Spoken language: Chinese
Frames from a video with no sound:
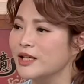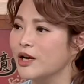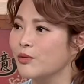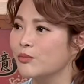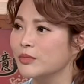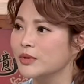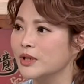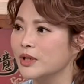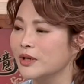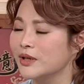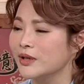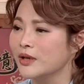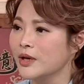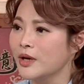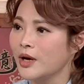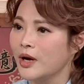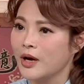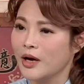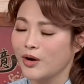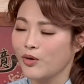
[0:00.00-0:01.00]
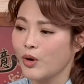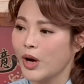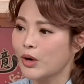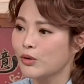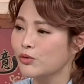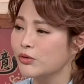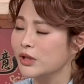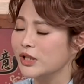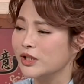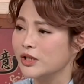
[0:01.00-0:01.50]
教我们的啊黄
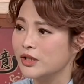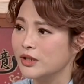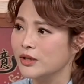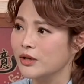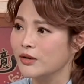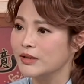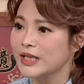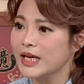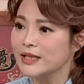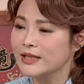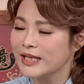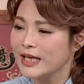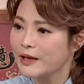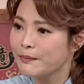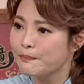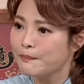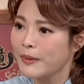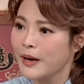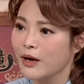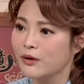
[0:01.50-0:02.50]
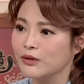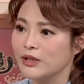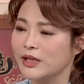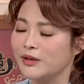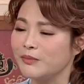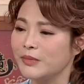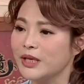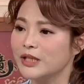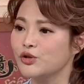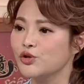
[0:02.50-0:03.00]
护理师啊，像一包里
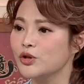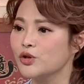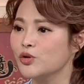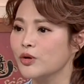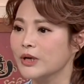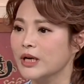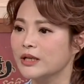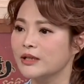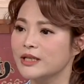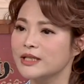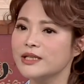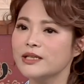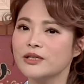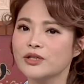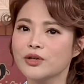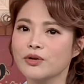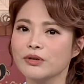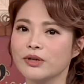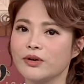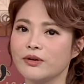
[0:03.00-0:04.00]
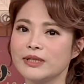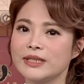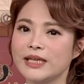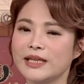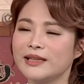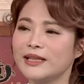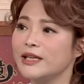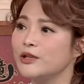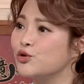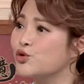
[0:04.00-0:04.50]
面，就是说可能市售也有一些
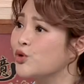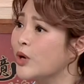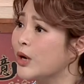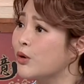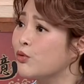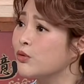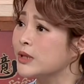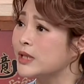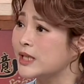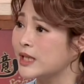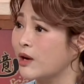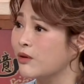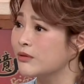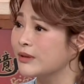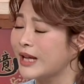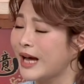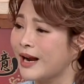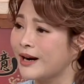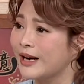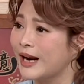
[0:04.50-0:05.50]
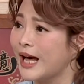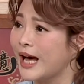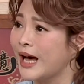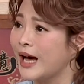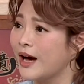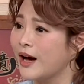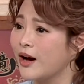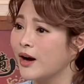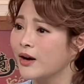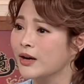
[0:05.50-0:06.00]
定状或胶囊啦，
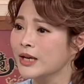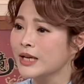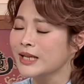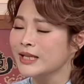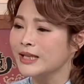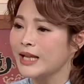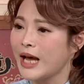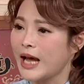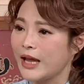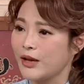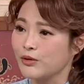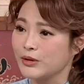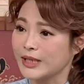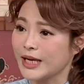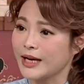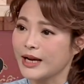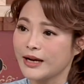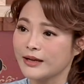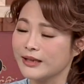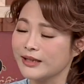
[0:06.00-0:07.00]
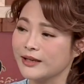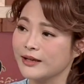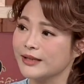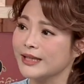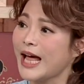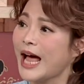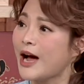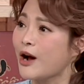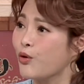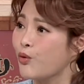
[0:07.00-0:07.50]
哈，那还有像刚刚那个
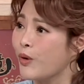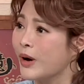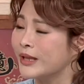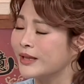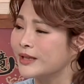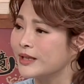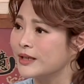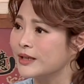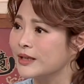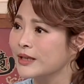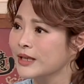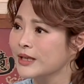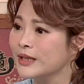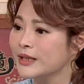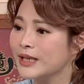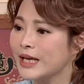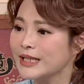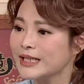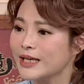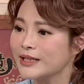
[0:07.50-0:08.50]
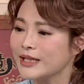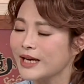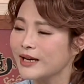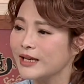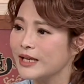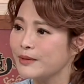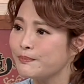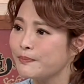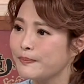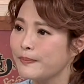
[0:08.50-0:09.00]
大罐的，嗯，那像这样
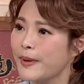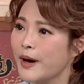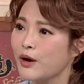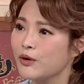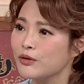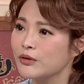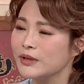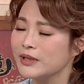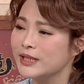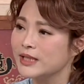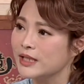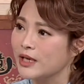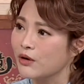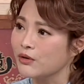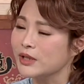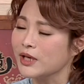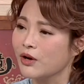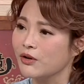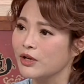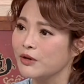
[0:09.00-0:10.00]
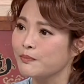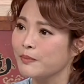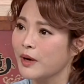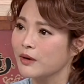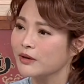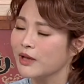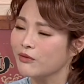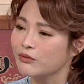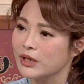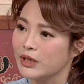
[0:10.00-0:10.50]
一包小小一
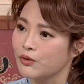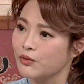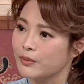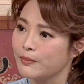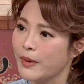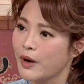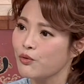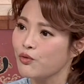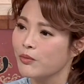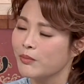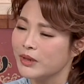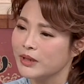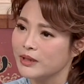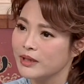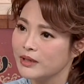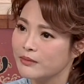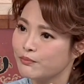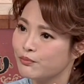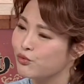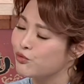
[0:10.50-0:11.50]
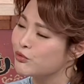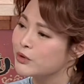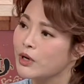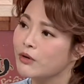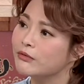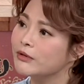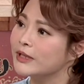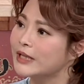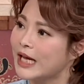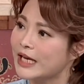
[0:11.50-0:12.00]
包，到底帮我们补
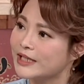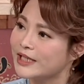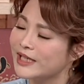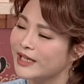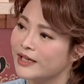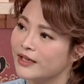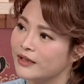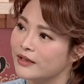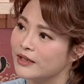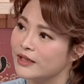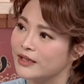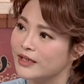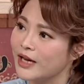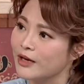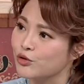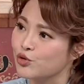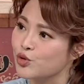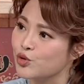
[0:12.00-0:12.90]
充了哪些营养